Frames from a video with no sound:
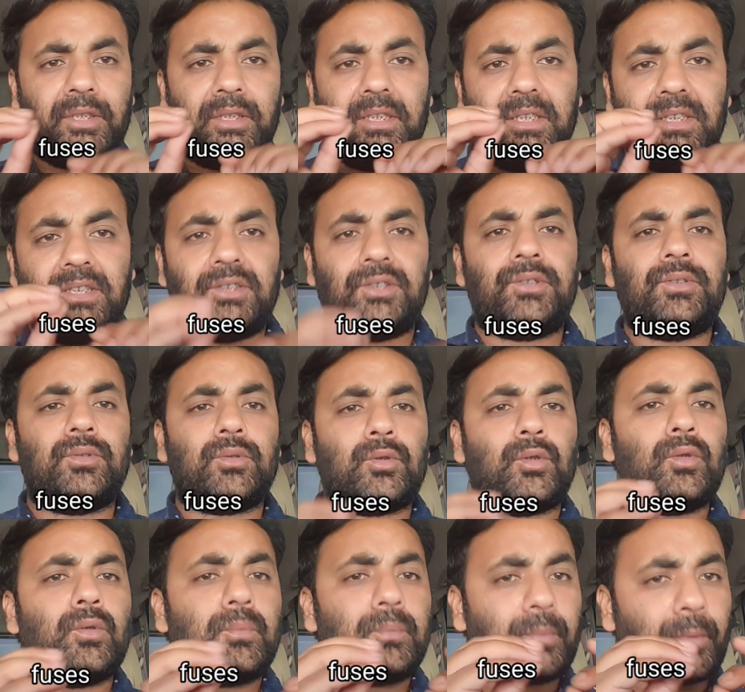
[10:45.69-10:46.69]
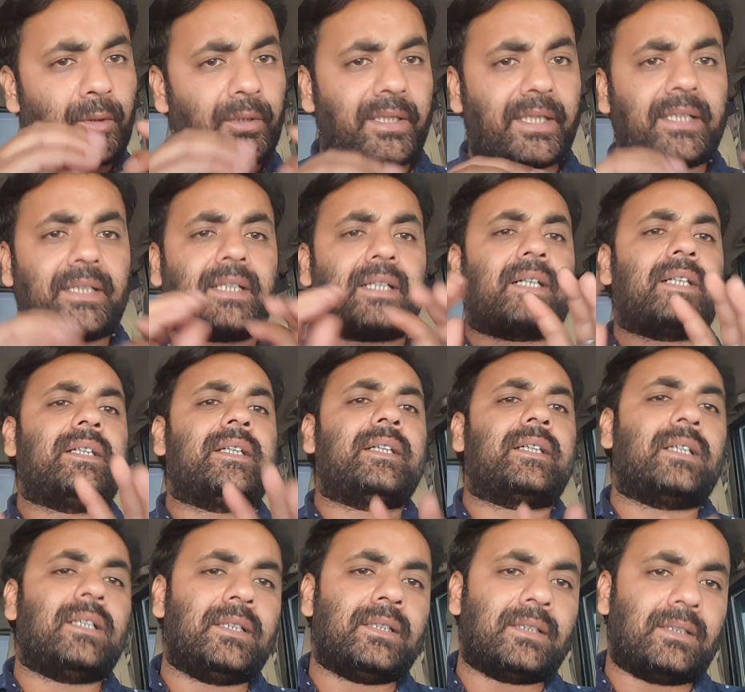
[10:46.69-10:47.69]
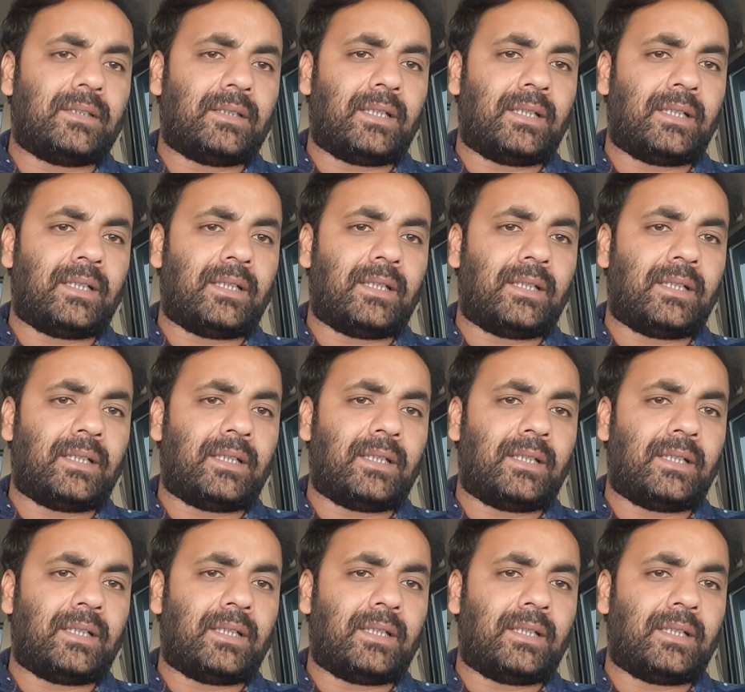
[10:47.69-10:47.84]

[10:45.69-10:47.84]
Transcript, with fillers: ई e को प्रोटेक्ट करने के लिए